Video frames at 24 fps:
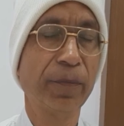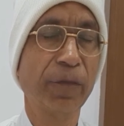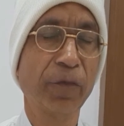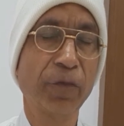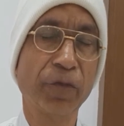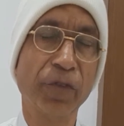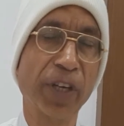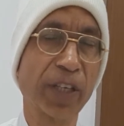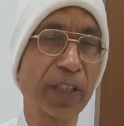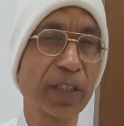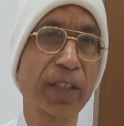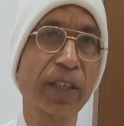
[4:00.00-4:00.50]

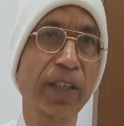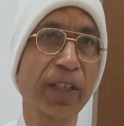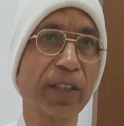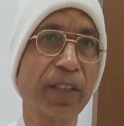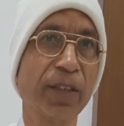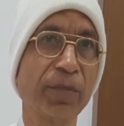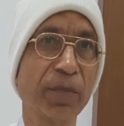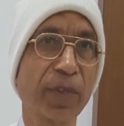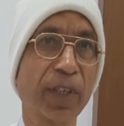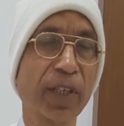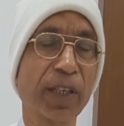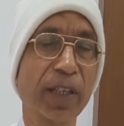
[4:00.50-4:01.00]
व्यर्थ
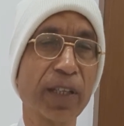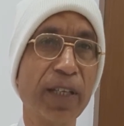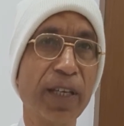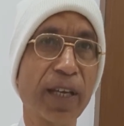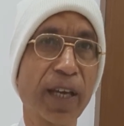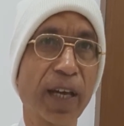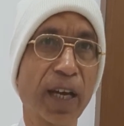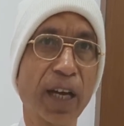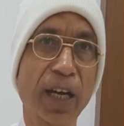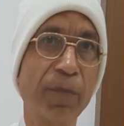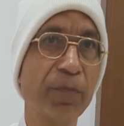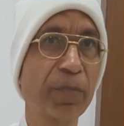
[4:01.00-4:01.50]
ख़त्म कर
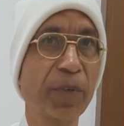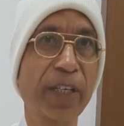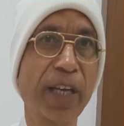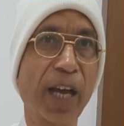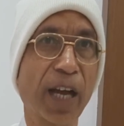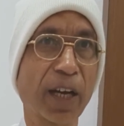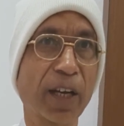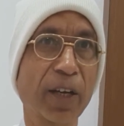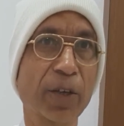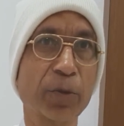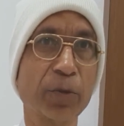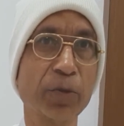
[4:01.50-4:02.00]
दिया अब क्या
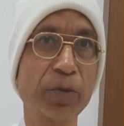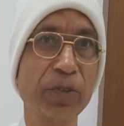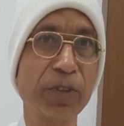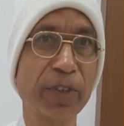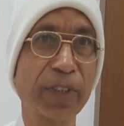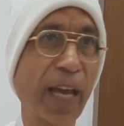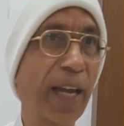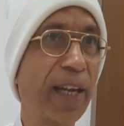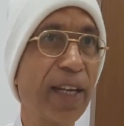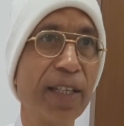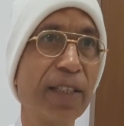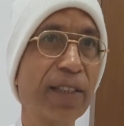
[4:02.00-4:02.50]
करूं
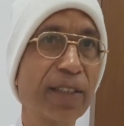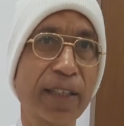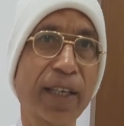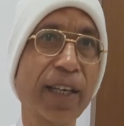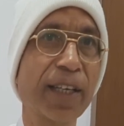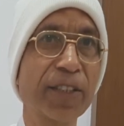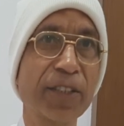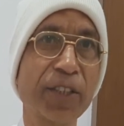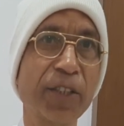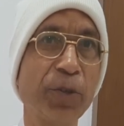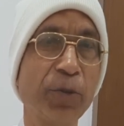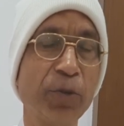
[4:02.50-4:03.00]
साइलेंस
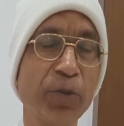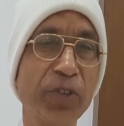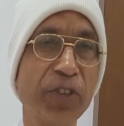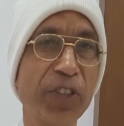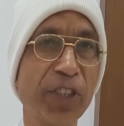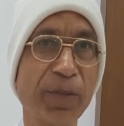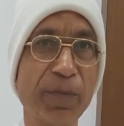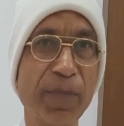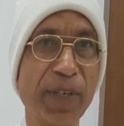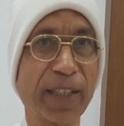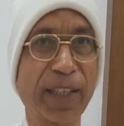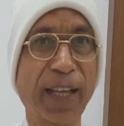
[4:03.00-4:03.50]
कैसे
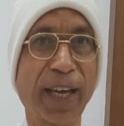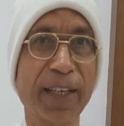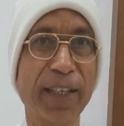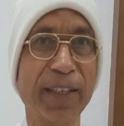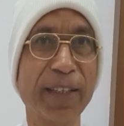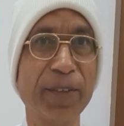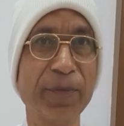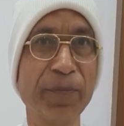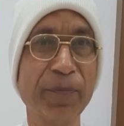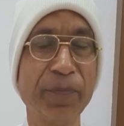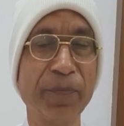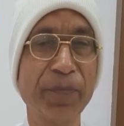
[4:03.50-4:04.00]
ऊंची
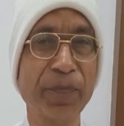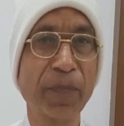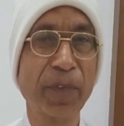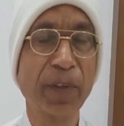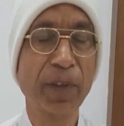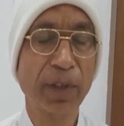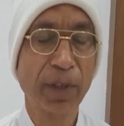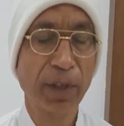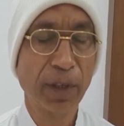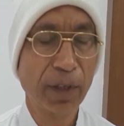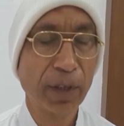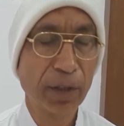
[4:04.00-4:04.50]
बताइए
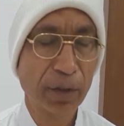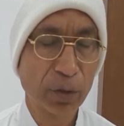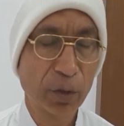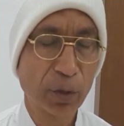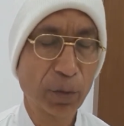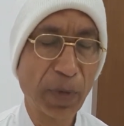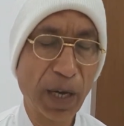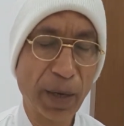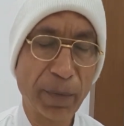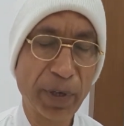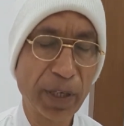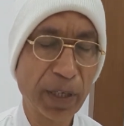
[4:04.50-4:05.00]
तो
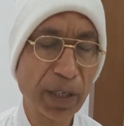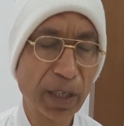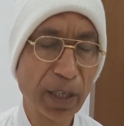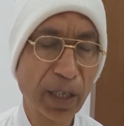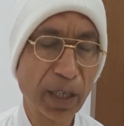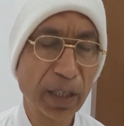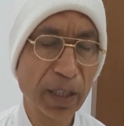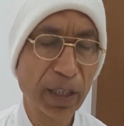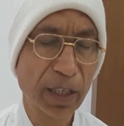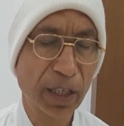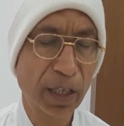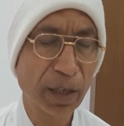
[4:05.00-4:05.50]
बाबा ने
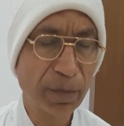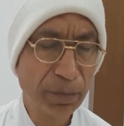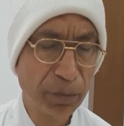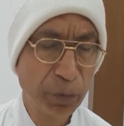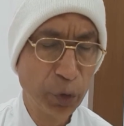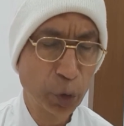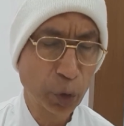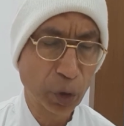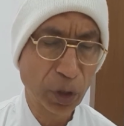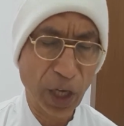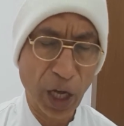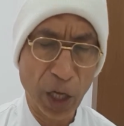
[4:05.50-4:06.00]
कहा कि अब
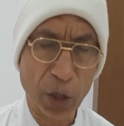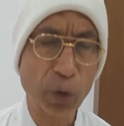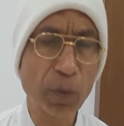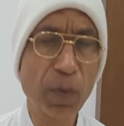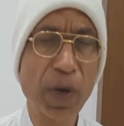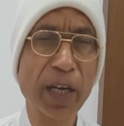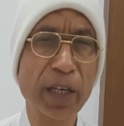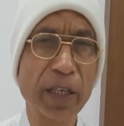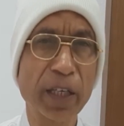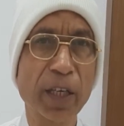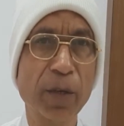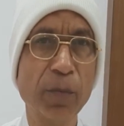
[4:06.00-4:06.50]
जो
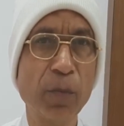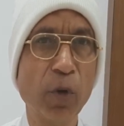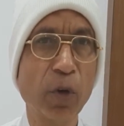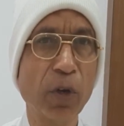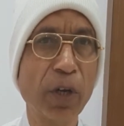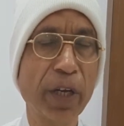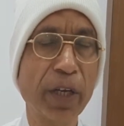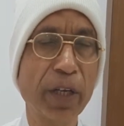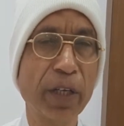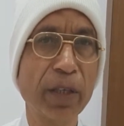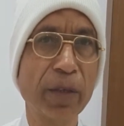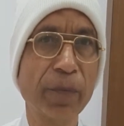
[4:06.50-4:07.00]
कारोबार के बोल
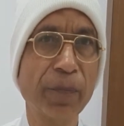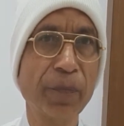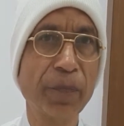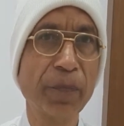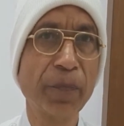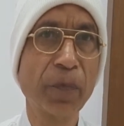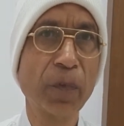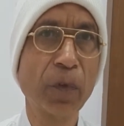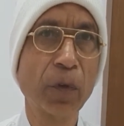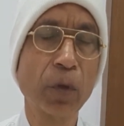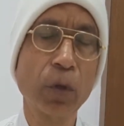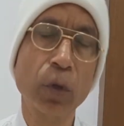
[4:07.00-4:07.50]
हैं ना
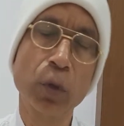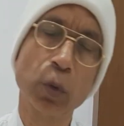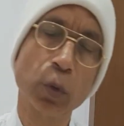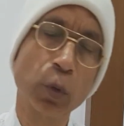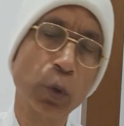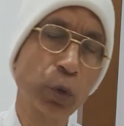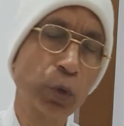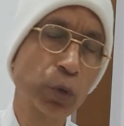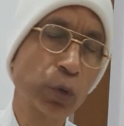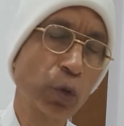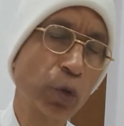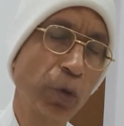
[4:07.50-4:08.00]

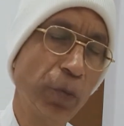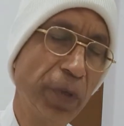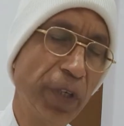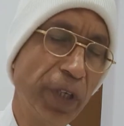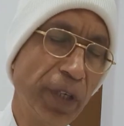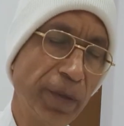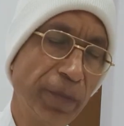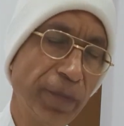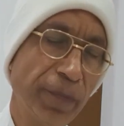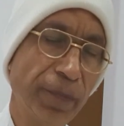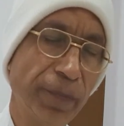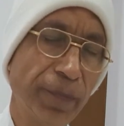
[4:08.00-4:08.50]
उसको भी
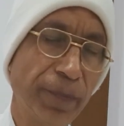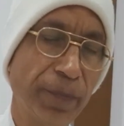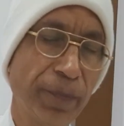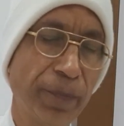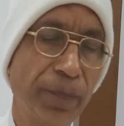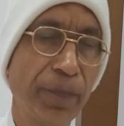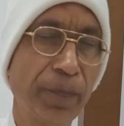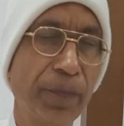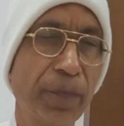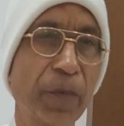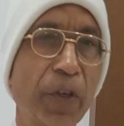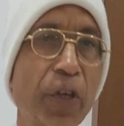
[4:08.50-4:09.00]

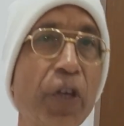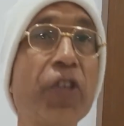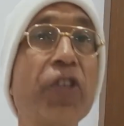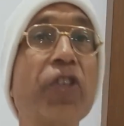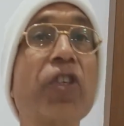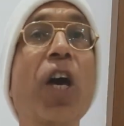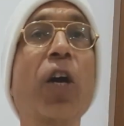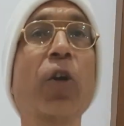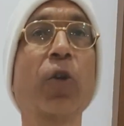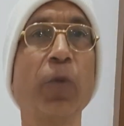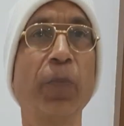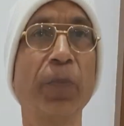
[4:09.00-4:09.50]

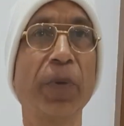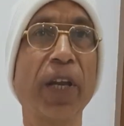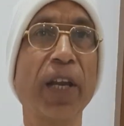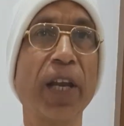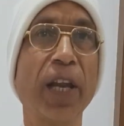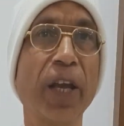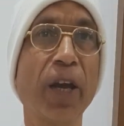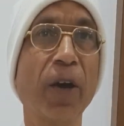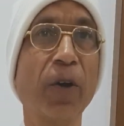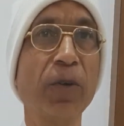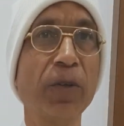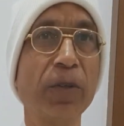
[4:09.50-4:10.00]
इशारों पे
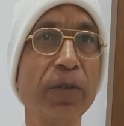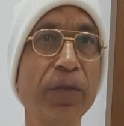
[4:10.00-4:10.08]
ले आओ